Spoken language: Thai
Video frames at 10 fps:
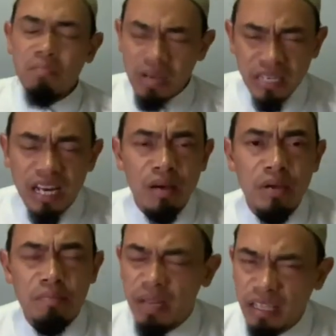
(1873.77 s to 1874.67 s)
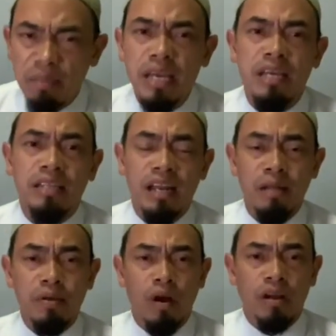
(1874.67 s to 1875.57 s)
ไม่ใช่นบีเป็นตาบีอินท่านนั้
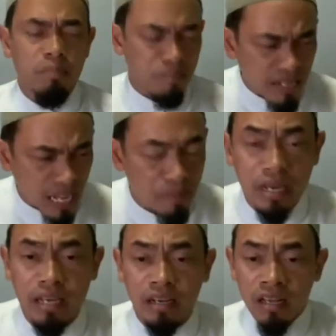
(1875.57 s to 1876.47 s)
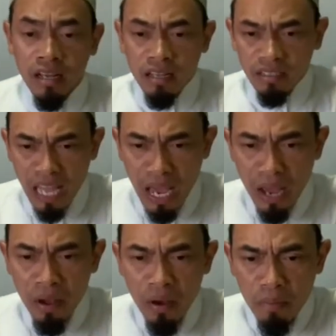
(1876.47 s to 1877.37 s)
นพี่น้องครับ เป็นตาบีอินแต่
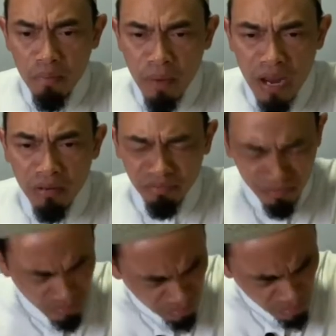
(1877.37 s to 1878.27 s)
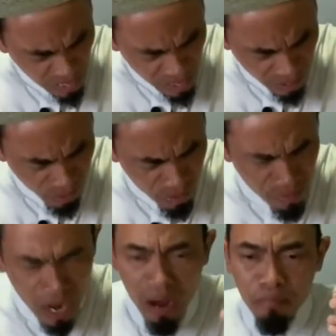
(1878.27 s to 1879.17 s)
เป็นเขาเรีย
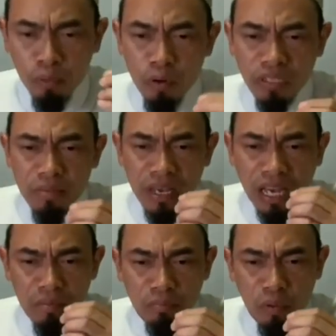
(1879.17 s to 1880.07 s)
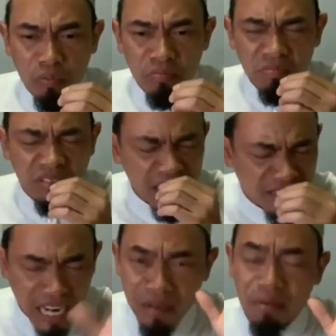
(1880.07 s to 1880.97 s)
กว่าผู้ที่มีคำพูดยิ่ง
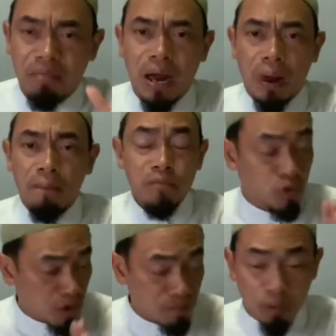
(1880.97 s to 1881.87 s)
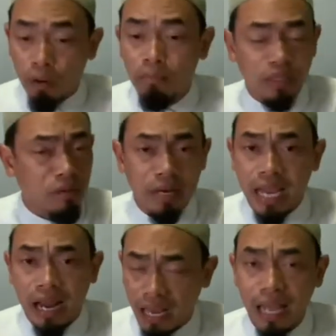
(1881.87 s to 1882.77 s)
ใหญ่มากๆ จนผมไม่ต้องบ
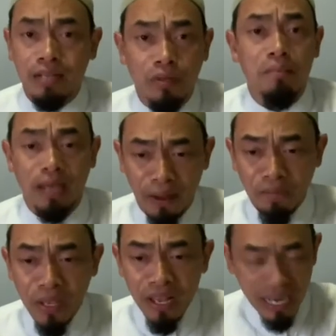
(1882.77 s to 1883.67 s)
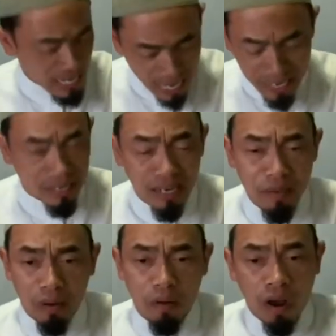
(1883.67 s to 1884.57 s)
ยานอะไรอีกต่อไปแล้ว ในคืนนี้
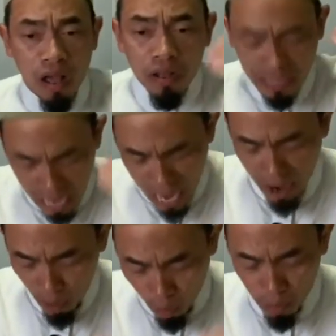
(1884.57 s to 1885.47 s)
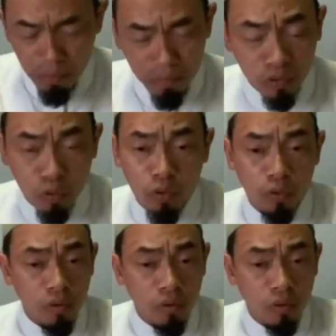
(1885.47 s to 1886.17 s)
ผมบอกถ้าหกประตู